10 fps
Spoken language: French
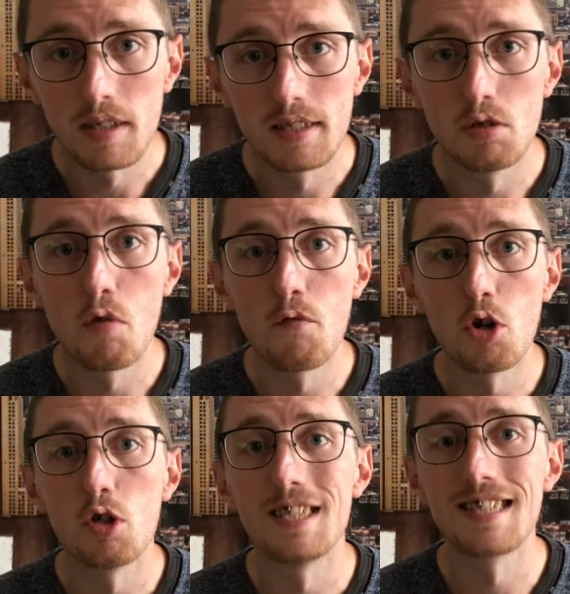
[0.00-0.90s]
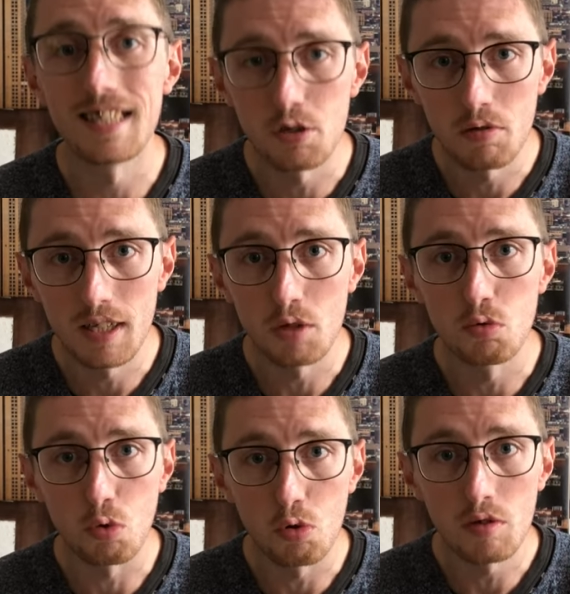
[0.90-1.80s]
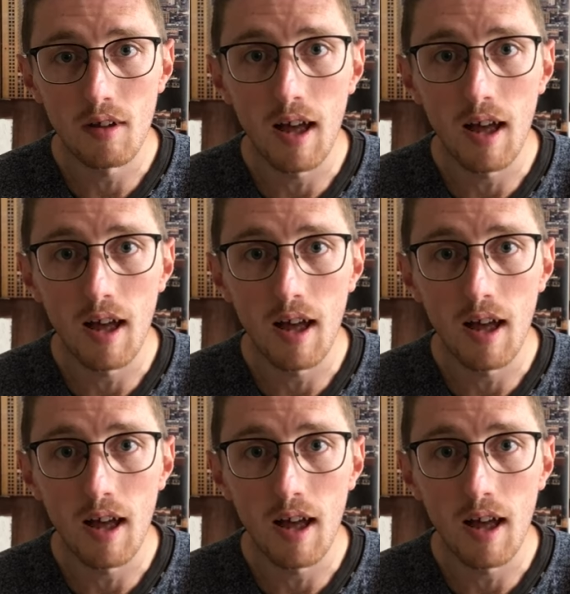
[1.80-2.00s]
c'est le vol stationnaire du drone